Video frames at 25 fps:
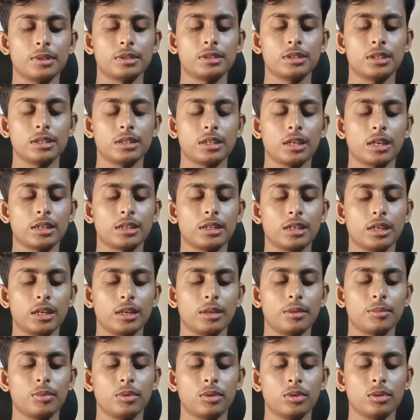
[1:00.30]
বেঁচে থাকে
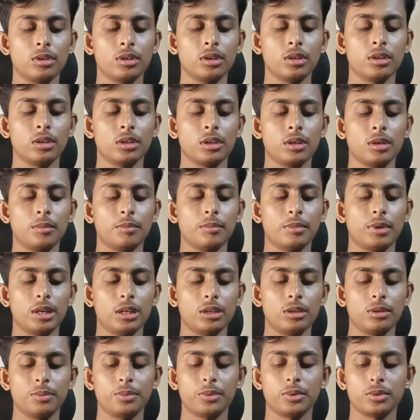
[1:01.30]
এবং
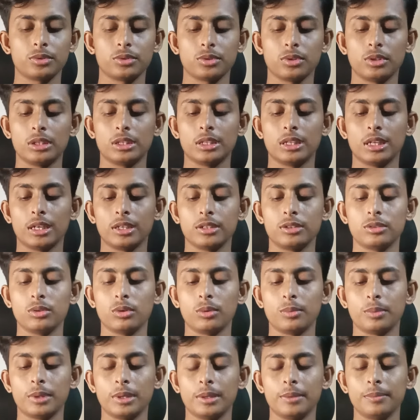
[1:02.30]
ভালো ফসল দেয়
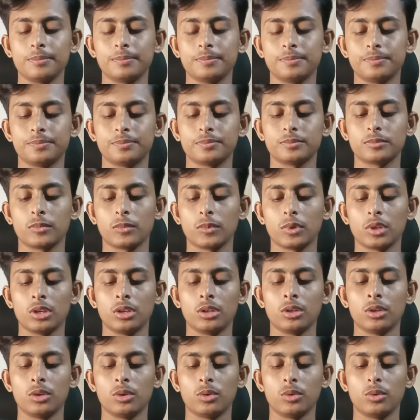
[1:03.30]
তবে
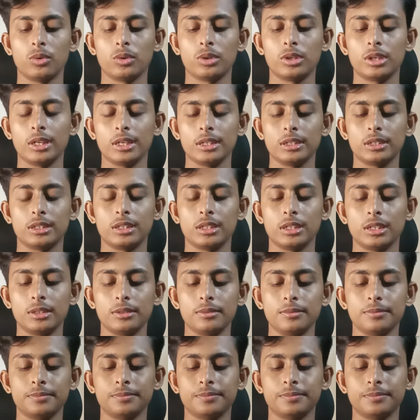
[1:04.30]
অনেক দিন